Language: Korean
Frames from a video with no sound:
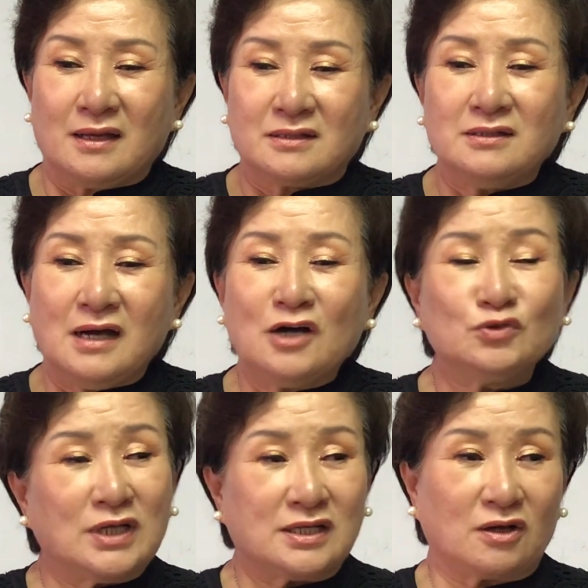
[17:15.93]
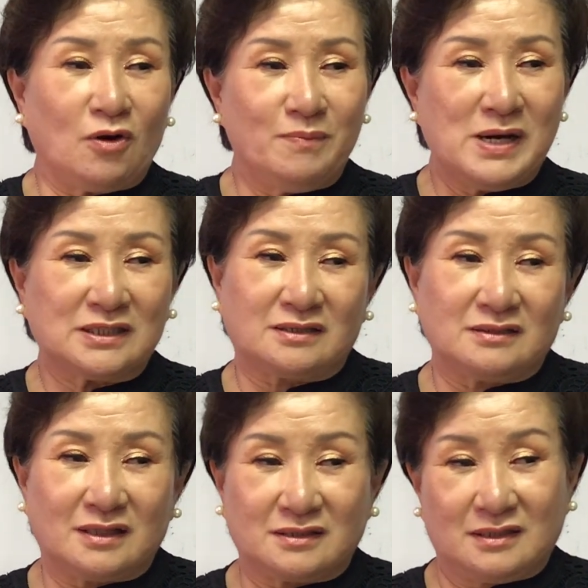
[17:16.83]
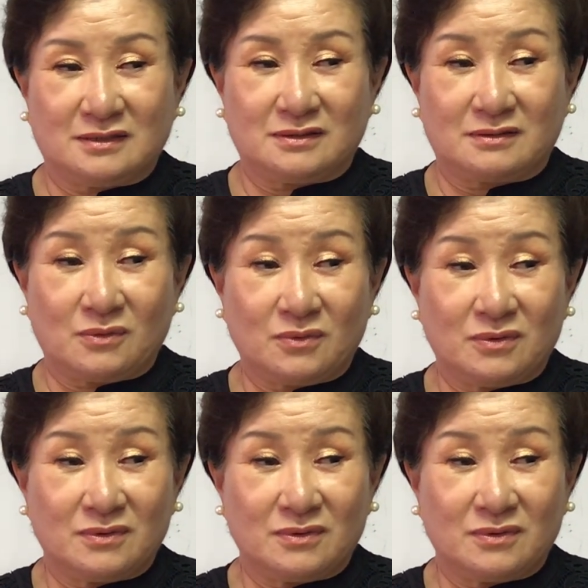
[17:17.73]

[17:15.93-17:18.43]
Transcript: 그 하고 나니까 엄마가 딱 나타났더라고.